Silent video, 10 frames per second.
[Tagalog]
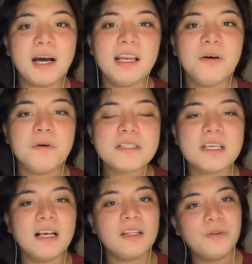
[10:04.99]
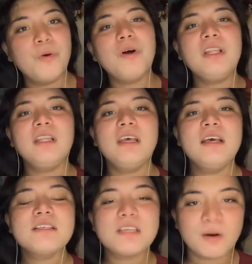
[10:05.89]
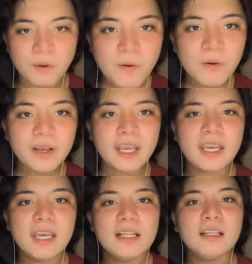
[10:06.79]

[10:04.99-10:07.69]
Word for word: Pangalawa si Gadon, si Roque,